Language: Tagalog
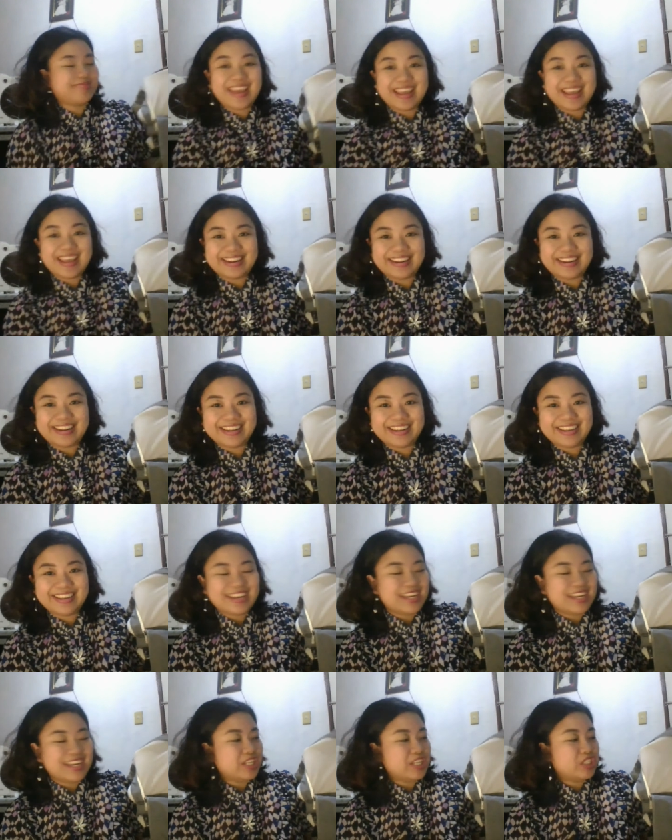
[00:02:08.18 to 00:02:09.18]
Yan.
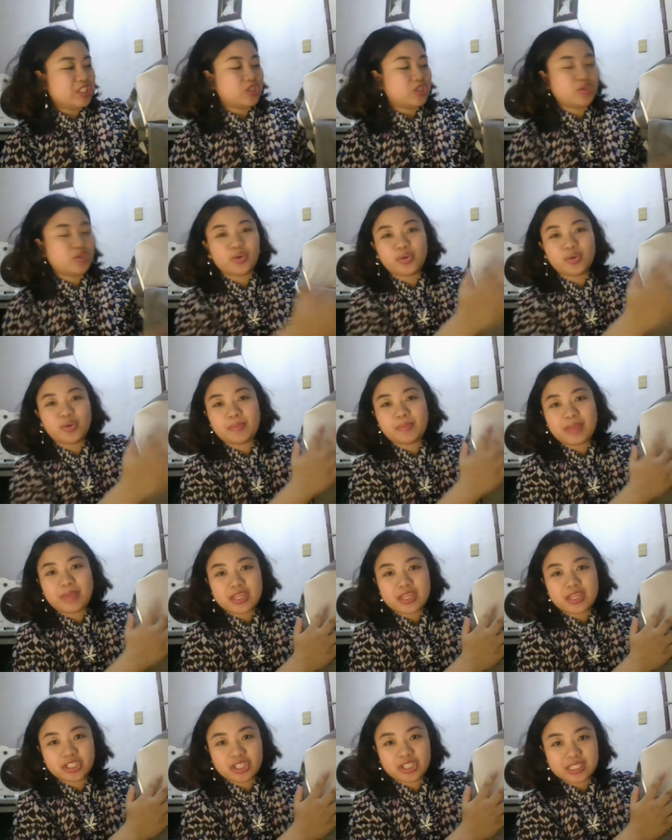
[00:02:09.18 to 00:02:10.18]
So,
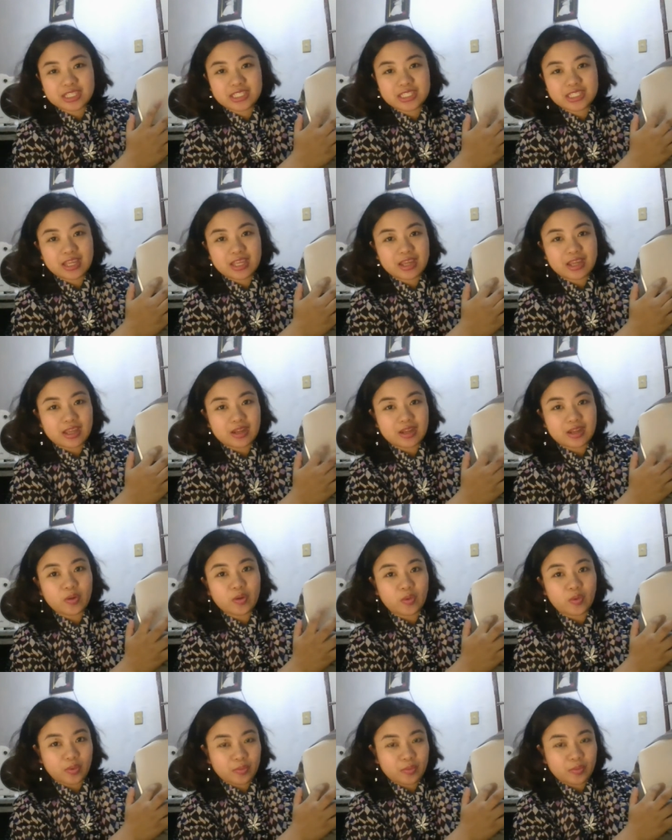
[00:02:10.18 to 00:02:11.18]
mesh sa
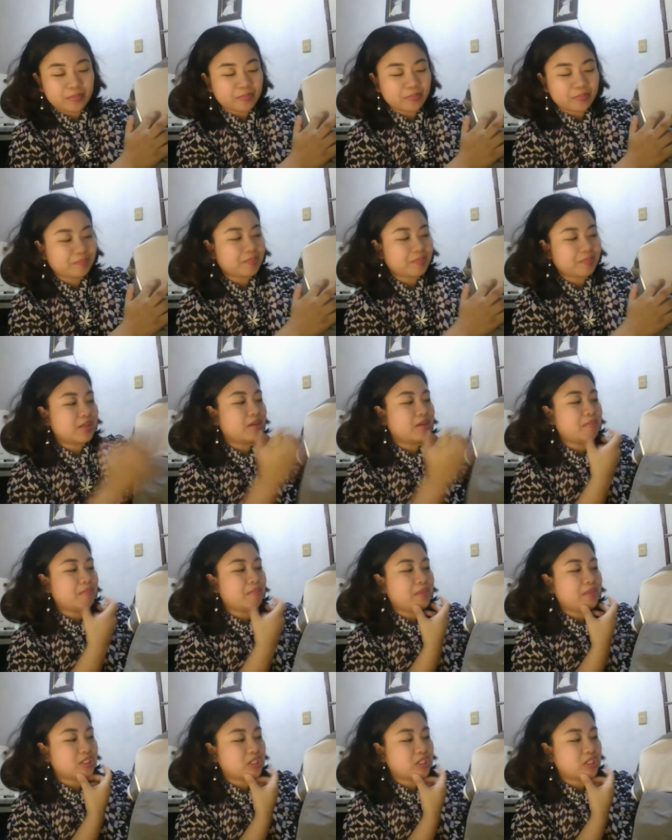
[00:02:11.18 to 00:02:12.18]
loob,
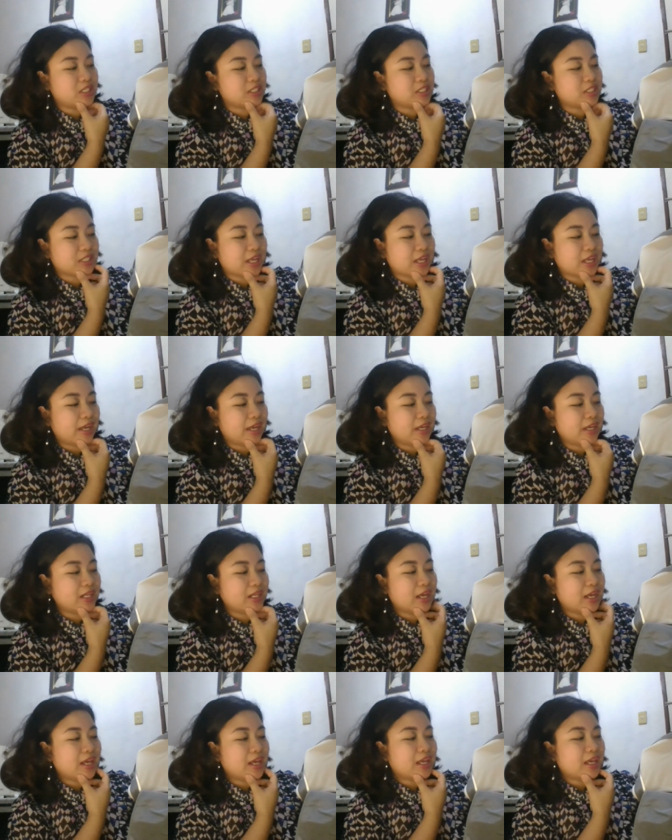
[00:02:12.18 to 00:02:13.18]
mesh inside,
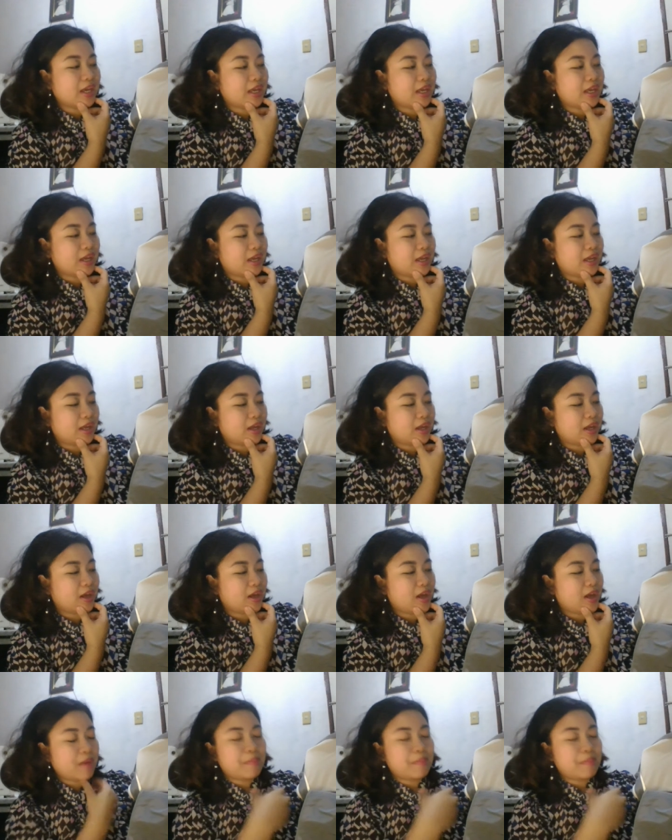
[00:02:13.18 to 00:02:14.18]
kaya
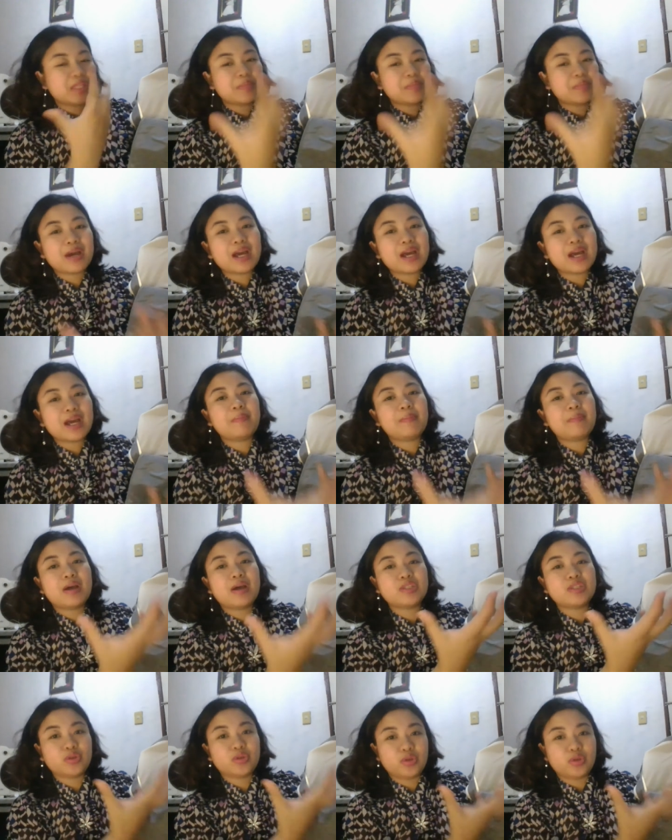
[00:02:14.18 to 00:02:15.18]
mas
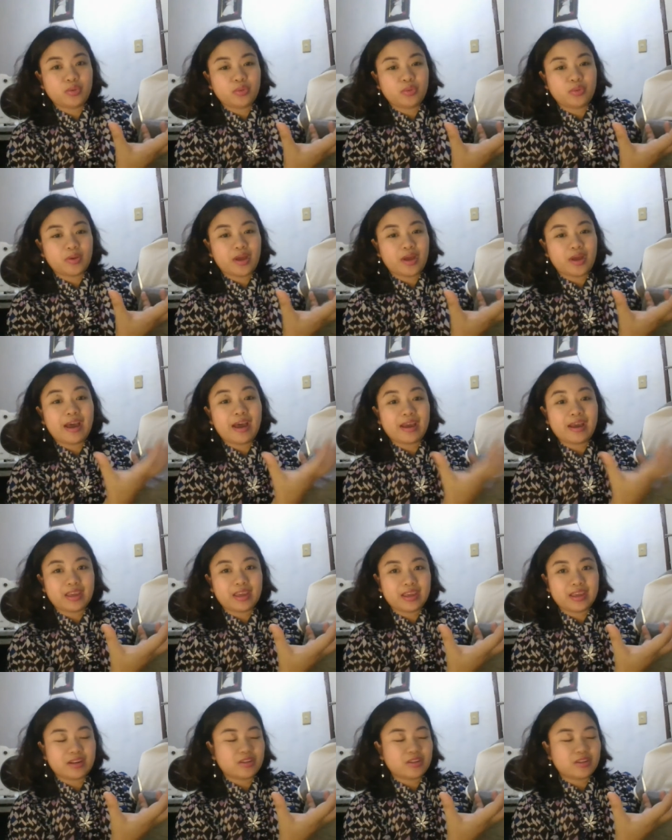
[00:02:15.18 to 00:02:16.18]
makakapasok yung
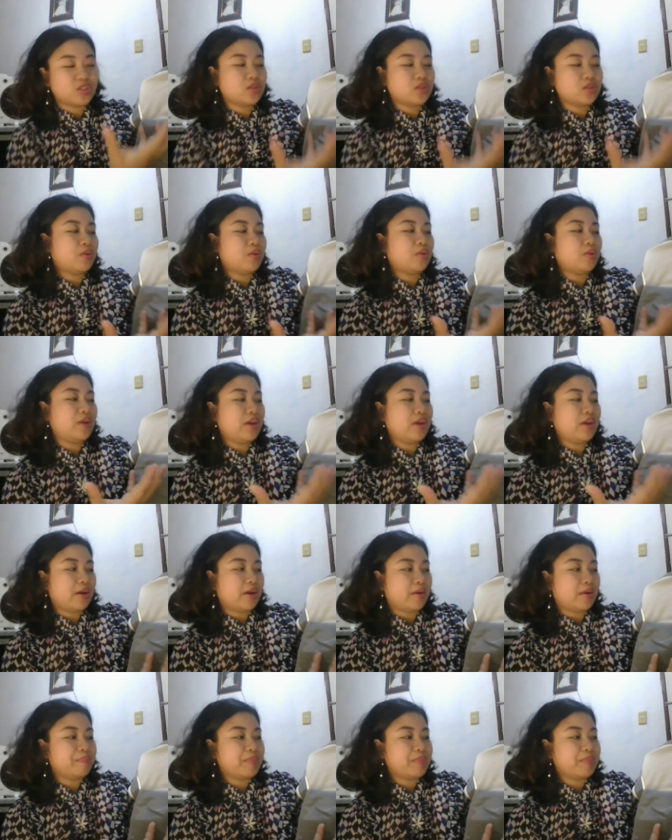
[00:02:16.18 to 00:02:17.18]
hangin. So,
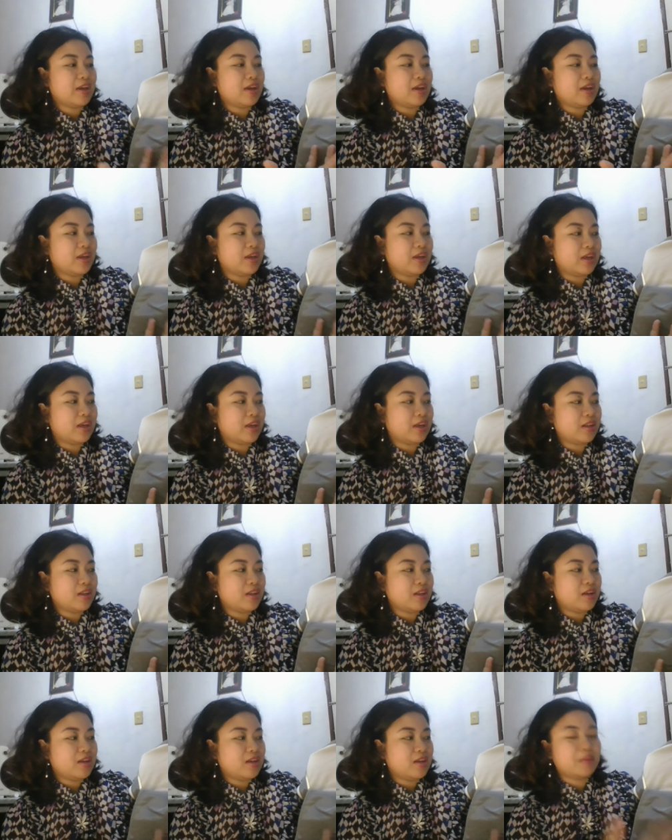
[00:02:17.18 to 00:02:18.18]
yeah.
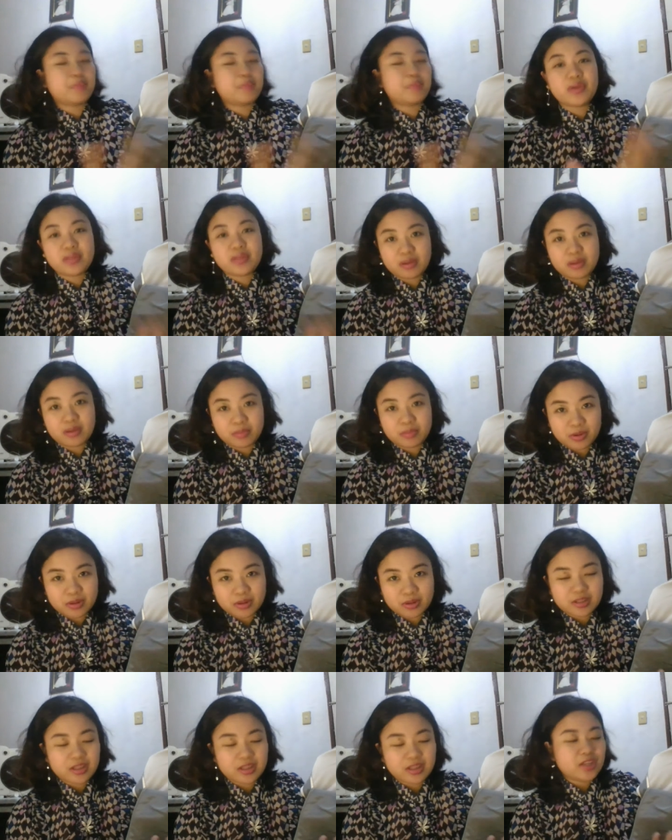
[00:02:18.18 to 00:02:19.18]
Again,
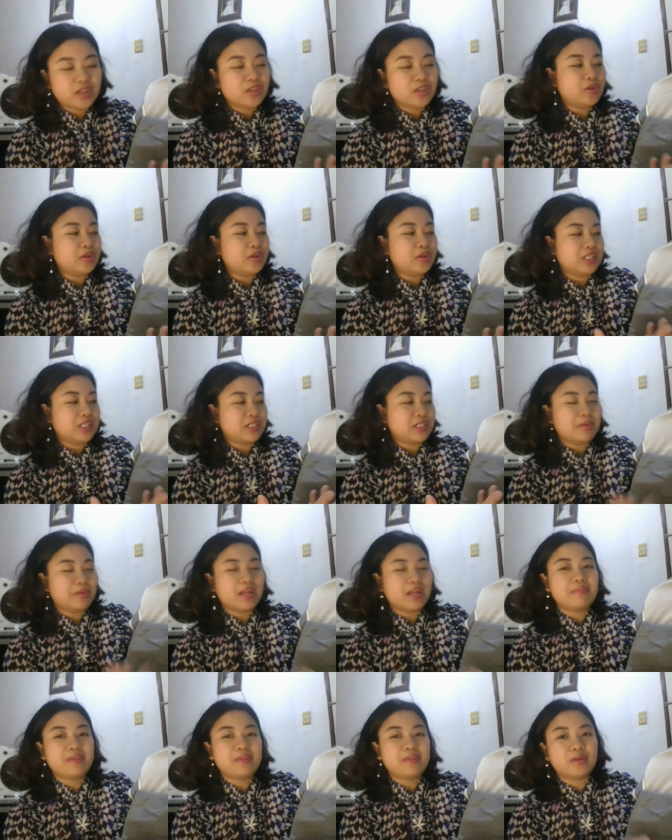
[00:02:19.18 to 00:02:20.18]
breathable. Yun yung isa
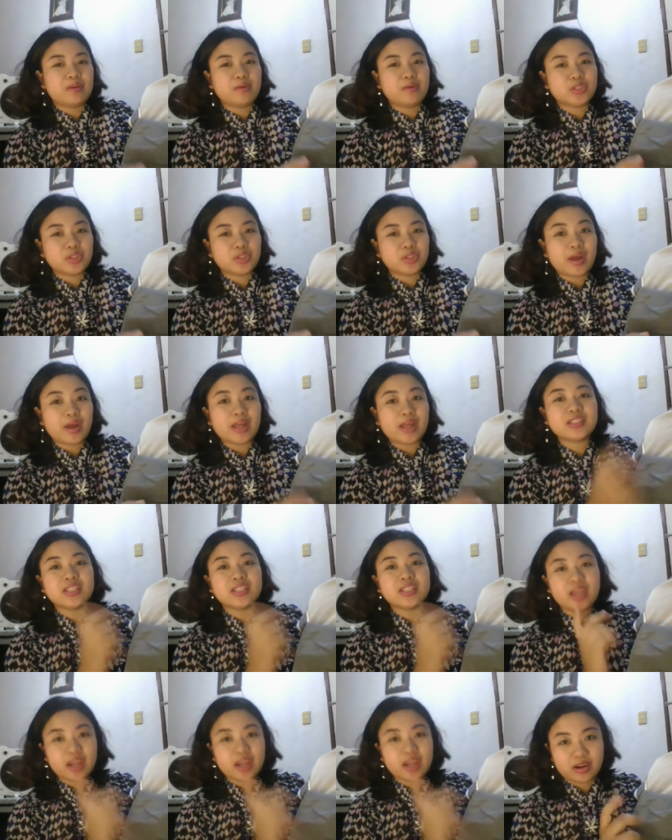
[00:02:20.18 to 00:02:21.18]
pa namin nagustuhan
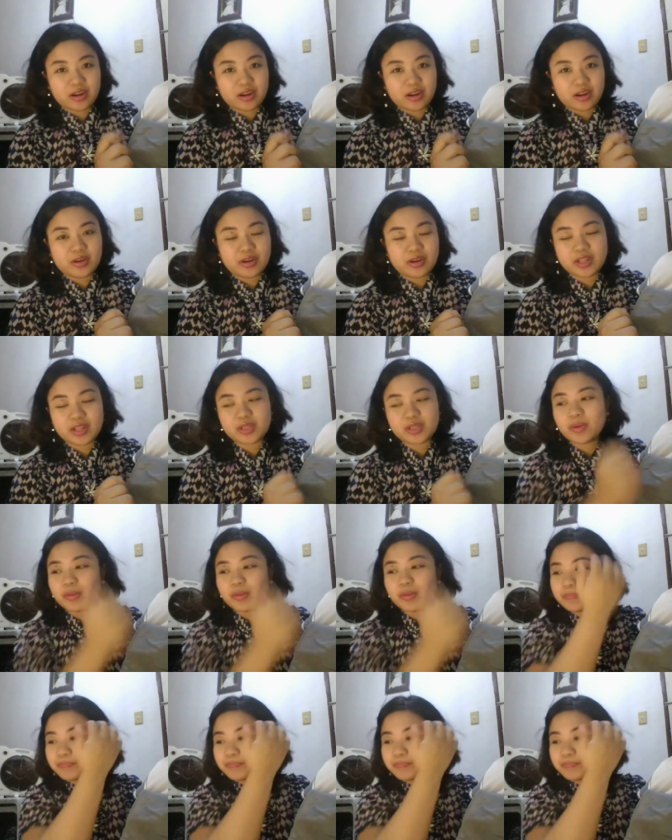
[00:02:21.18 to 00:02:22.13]
sa carrier na to.